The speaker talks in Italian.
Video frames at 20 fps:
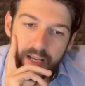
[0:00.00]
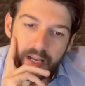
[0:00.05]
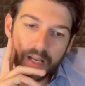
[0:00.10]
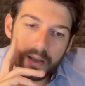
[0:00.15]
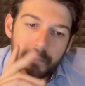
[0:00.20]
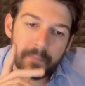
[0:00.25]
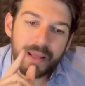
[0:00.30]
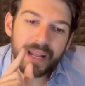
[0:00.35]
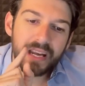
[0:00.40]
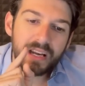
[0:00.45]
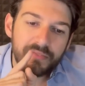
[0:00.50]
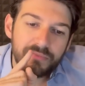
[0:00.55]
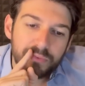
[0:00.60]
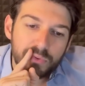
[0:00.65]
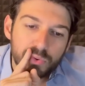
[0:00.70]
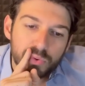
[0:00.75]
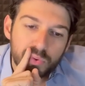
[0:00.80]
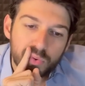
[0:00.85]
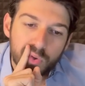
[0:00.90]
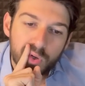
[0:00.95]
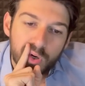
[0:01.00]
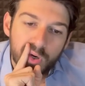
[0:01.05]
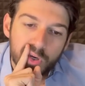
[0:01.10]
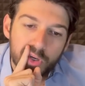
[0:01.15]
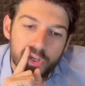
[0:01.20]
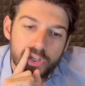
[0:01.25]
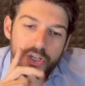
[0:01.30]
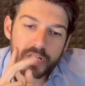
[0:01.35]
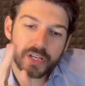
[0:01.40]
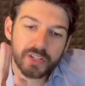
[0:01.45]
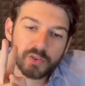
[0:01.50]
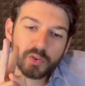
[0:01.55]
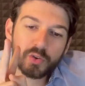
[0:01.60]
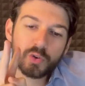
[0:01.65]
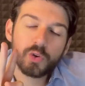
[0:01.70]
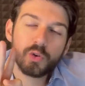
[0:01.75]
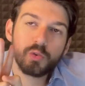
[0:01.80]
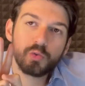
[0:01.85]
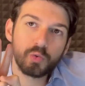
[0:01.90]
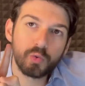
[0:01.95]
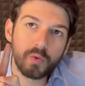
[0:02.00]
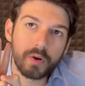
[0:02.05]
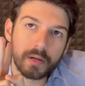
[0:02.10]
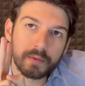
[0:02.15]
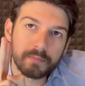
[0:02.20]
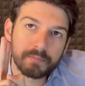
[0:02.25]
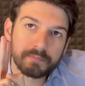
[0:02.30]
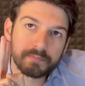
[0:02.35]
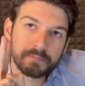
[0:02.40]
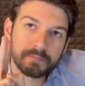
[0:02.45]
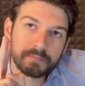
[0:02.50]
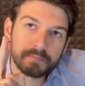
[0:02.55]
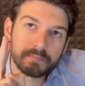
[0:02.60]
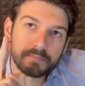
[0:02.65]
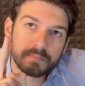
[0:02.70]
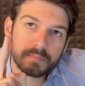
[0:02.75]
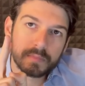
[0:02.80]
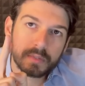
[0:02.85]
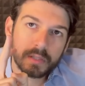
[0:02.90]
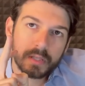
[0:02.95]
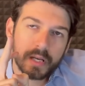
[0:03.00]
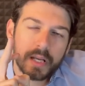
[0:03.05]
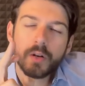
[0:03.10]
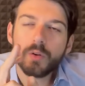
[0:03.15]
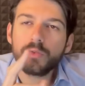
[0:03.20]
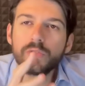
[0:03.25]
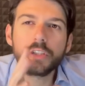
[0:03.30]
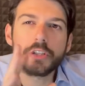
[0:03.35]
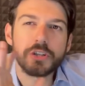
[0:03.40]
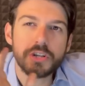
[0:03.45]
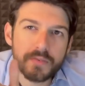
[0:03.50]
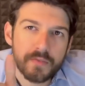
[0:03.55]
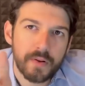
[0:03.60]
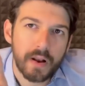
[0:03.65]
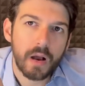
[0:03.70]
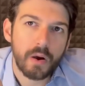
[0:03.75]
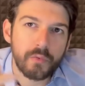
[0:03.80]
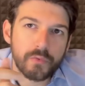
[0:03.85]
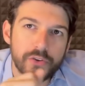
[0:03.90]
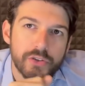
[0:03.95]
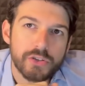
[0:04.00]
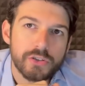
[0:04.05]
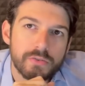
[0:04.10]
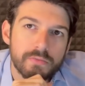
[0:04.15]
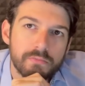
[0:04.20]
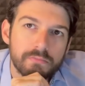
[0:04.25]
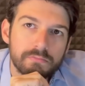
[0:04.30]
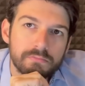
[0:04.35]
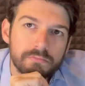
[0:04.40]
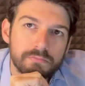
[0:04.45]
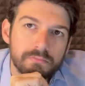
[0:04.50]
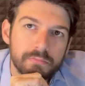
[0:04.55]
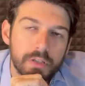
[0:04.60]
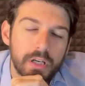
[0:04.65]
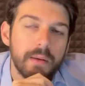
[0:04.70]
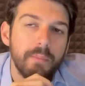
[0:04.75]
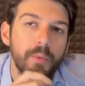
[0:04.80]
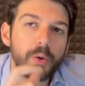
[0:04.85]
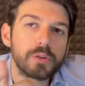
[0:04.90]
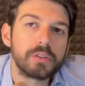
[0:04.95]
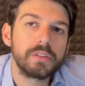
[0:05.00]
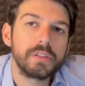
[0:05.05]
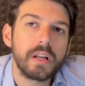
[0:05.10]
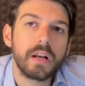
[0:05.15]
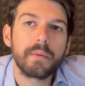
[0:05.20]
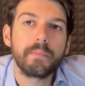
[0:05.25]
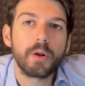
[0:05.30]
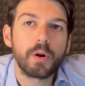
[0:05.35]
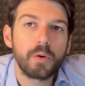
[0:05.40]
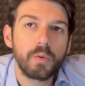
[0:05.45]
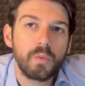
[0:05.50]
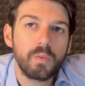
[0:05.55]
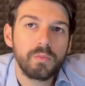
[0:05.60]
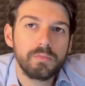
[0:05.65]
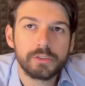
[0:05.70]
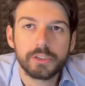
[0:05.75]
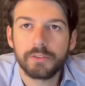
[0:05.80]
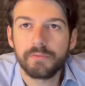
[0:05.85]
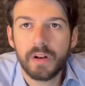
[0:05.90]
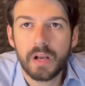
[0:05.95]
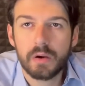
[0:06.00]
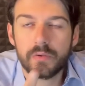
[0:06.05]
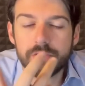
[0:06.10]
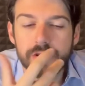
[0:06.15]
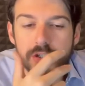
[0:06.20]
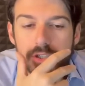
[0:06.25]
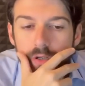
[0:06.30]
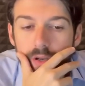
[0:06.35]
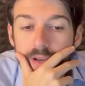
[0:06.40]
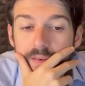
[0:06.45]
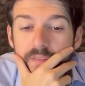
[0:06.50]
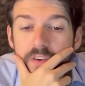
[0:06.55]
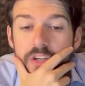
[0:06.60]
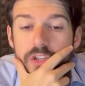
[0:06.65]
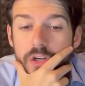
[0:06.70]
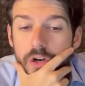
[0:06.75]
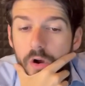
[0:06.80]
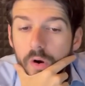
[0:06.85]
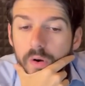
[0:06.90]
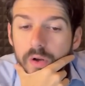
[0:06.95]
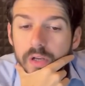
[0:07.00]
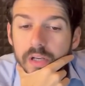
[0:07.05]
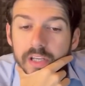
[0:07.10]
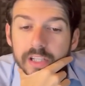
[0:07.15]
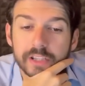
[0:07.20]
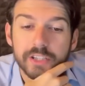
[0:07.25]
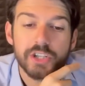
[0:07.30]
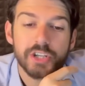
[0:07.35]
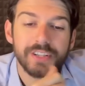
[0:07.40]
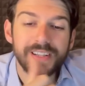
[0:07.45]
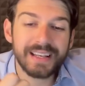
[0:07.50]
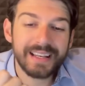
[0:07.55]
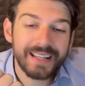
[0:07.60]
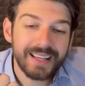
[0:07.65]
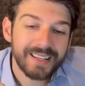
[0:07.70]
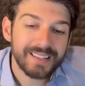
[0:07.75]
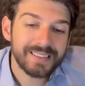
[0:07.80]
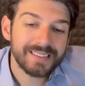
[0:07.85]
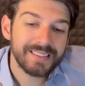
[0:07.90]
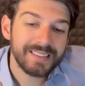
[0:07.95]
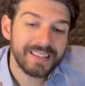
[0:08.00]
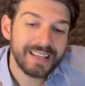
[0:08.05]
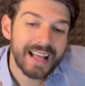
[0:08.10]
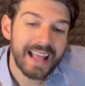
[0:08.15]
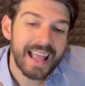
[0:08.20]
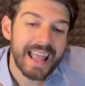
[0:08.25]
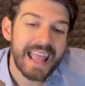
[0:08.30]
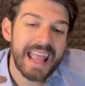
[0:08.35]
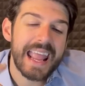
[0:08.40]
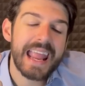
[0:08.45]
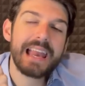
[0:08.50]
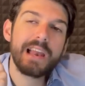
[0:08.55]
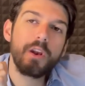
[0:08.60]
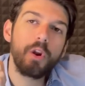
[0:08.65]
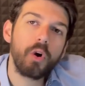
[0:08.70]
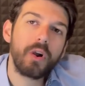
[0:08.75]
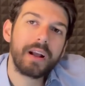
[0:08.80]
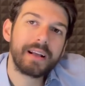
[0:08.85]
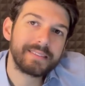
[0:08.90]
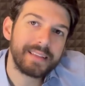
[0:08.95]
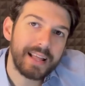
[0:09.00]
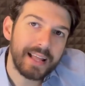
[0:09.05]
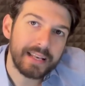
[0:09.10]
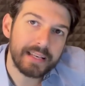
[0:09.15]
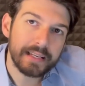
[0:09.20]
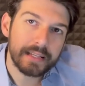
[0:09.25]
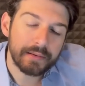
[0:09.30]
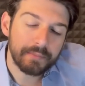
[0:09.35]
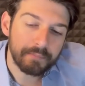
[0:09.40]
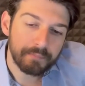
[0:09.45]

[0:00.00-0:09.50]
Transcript: Per il futuro ce ne sono due. E non dice Vlaovic, perché molti direbbero c'è Vlaovic. Invece no, dice De Ligt e Locatelli.